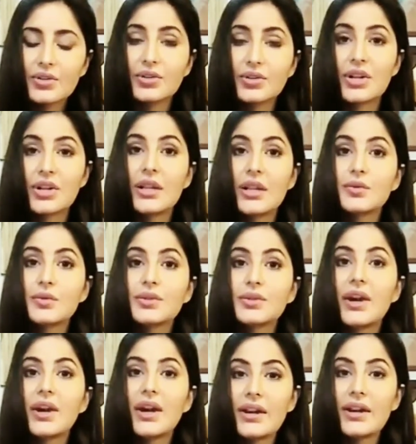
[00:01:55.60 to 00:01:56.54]

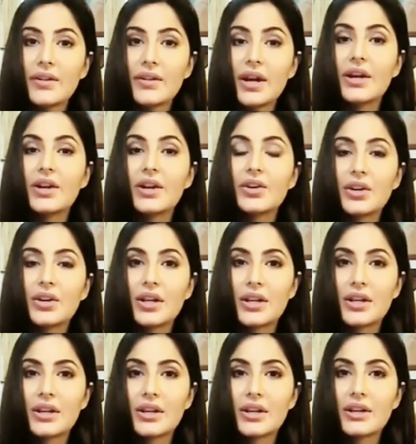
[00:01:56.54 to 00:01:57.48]
कैटरीना फिल्म का
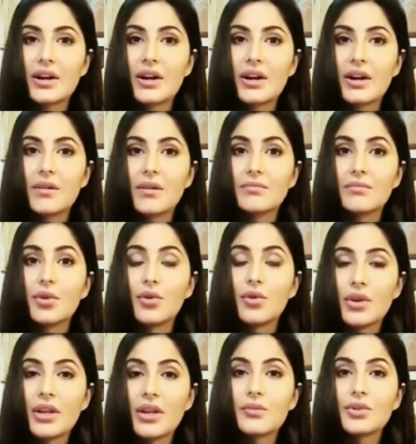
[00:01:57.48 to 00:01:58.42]
जिक्र करते हुए कहती
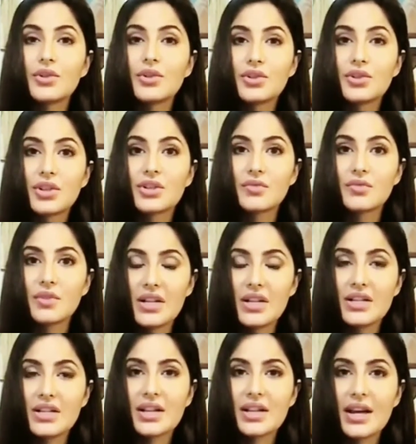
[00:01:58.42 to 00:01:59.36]
हैं कि धोनी हाल
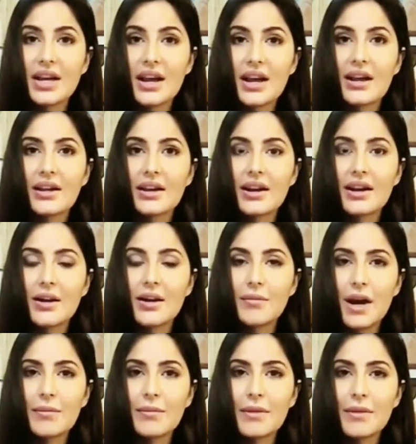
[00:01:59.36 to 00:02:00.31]
ही में रिलीज हुई है
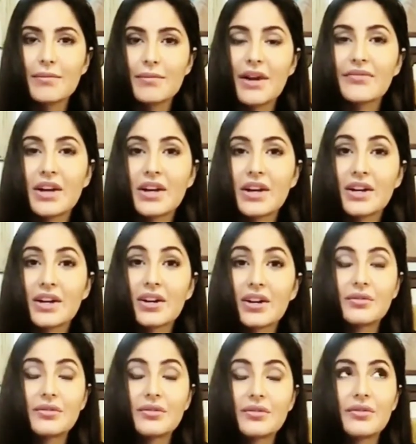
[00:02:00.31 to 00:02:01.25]
मुझे
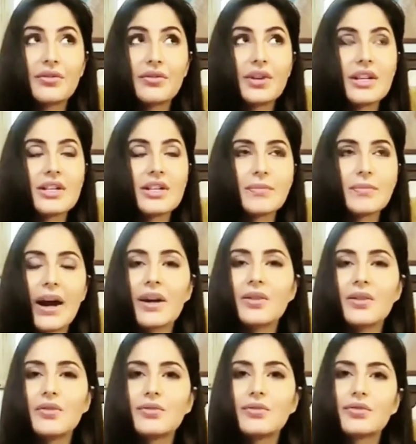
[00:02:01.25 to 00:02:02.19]
लगता है कि सुशांत
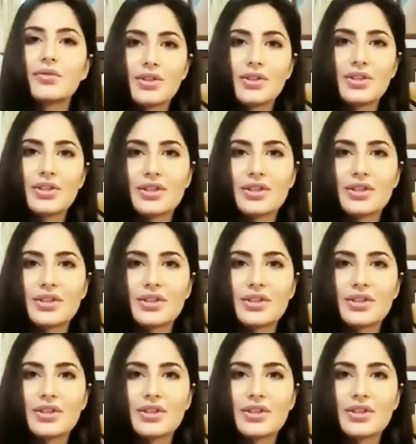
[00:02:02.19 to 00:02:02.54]
ने फिल्म में